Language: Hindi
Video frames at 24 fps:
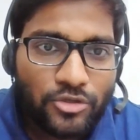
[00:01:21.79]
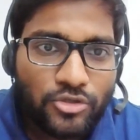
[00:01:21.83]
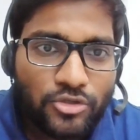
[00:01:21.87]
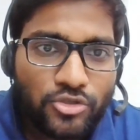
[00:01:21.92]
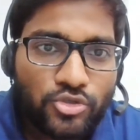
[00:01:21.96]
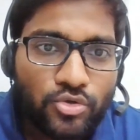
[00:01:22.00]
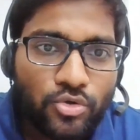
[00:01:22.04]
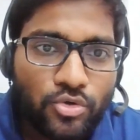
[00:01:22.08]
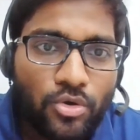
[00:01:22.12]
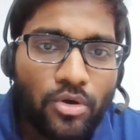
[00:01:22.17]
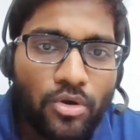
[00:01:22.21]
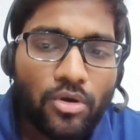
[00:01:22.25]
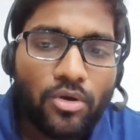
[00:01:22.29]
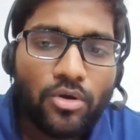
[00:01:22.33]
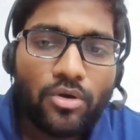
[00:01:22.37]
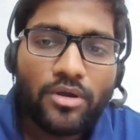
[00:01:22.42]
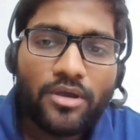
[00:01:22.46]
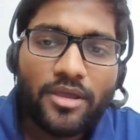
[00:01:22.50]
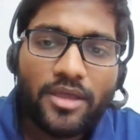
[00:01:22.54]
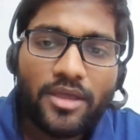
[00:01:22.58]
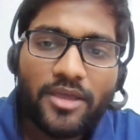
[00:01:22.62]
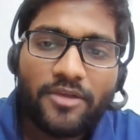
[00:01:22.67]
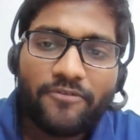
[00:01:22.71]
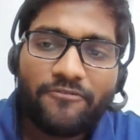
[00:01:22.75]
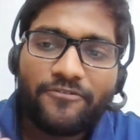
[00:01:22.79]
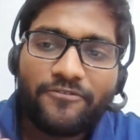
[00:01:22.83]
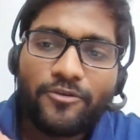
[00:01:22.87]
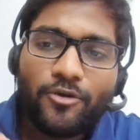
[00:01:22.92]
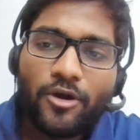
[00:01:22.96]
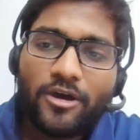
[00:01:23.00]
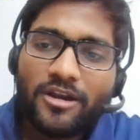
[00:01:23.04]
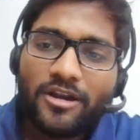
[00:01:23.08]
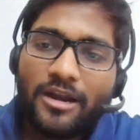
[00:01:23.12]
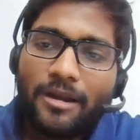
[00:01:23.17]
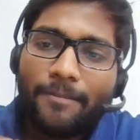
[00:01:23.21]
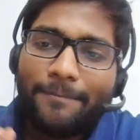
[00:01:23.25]
सो if you
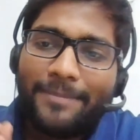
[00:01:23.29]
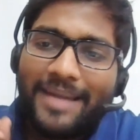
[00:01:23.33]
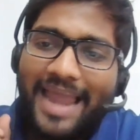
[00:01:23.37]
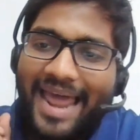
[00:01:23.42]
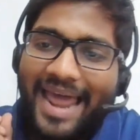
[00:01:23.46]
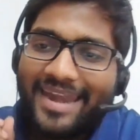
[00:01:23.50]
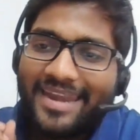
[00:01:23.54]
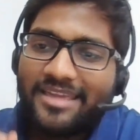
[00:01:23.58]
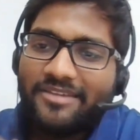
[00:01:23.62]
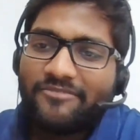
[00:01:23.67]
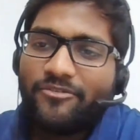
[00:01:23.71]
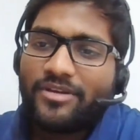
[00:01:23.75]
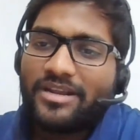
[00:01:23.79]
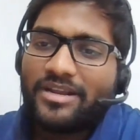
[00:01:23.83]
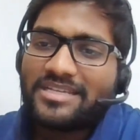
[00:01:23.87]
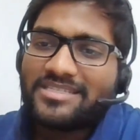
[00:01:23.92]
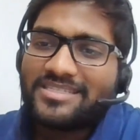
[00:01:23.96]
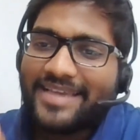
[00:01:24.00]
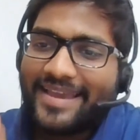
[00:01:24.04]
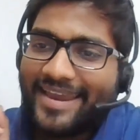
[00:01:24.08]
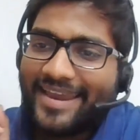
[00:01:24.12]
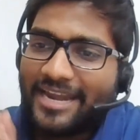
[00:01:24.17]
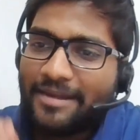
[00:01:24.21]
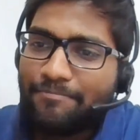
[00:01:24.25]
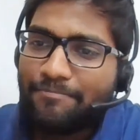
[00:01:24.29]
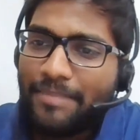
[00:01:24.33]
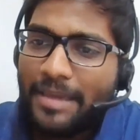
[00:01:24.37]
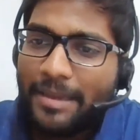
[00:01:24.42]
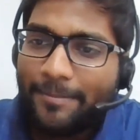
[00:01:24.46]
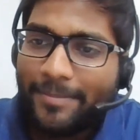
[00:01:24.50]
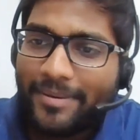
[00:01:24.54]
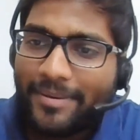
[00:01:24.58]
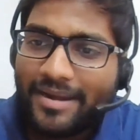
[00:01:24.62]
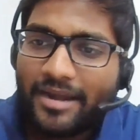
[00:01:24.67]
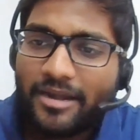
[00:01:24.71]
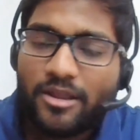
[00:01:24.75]
are planning for a second
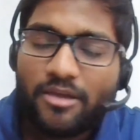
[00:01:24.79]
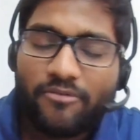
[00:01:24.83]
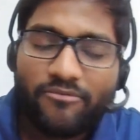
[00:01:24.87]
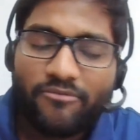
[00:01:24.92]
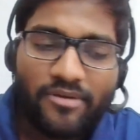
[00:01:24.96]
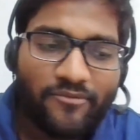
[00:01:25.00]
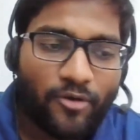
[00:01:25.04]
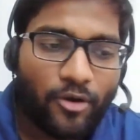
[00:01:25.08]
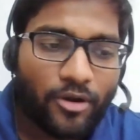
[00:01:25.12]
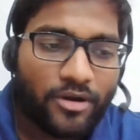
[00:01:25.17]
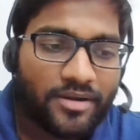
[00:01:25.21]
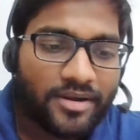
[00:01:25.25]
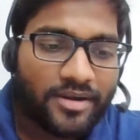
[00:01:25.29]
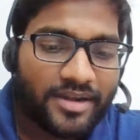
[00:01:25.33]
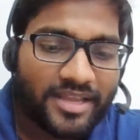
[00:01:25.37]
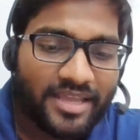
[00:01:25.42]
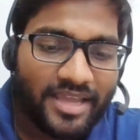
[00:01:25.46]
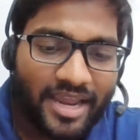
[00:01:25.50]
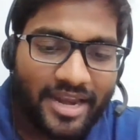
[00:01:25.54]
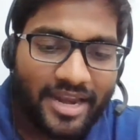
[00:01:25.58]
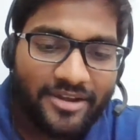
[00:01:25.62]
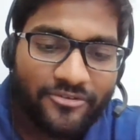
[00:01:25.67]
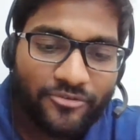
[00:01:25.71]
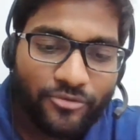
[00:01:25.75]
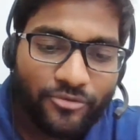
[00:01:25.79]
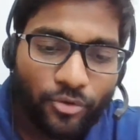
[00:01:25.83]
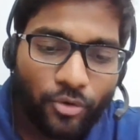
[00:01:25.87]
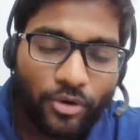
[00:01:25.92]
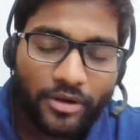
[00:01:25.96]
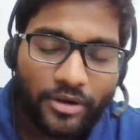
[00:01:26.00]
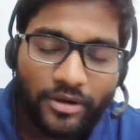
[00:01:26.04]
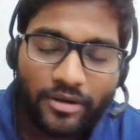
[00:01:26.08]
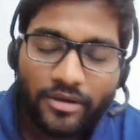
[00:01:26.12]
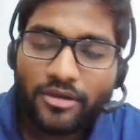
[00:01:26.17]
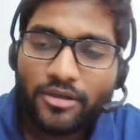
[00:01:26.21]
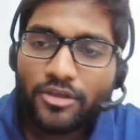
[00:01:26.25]
paper and if you have already
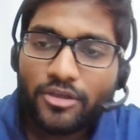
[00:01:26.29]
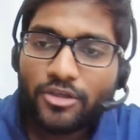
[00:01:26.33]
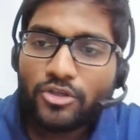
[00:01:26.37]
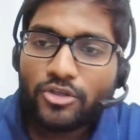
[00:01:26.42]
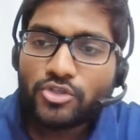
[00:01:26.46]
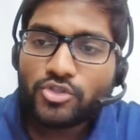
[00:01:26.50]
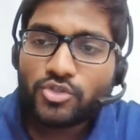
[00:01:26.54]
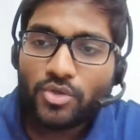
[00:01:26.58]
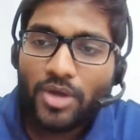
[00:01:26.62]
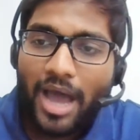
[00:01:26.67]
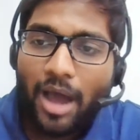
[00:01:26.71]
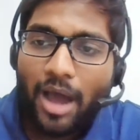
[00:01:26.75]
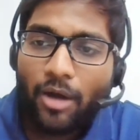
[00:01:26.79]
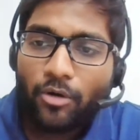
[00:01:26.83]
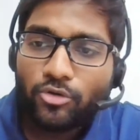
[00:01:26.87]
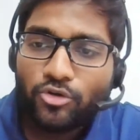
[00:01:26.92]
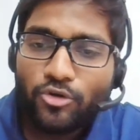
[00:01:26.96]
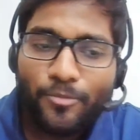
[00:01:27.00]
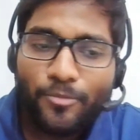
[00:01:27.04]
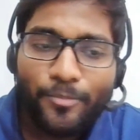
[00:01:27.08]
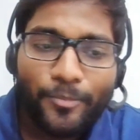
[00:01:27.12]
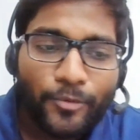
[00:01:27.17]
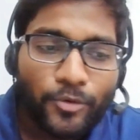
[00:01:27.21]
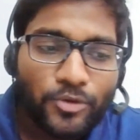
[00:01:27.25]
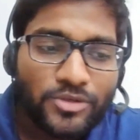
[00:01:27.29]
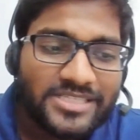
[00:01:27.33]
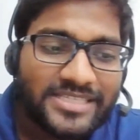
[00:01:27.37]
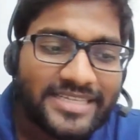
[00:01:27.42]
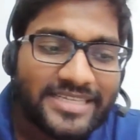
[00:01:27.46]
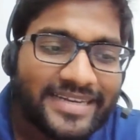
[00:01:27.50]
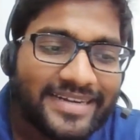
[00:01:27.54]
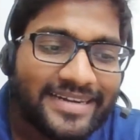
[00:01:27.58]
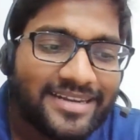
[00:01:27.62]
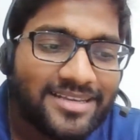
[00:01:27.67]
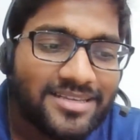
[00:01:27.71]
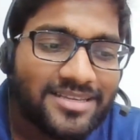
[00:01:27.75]
enrolled so how to
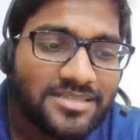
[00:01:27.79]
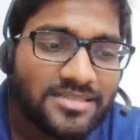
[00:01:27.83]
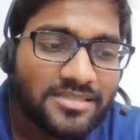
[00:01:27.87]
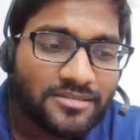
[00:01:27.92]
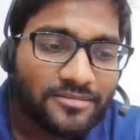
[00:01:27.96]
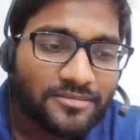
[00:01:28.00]
proceed is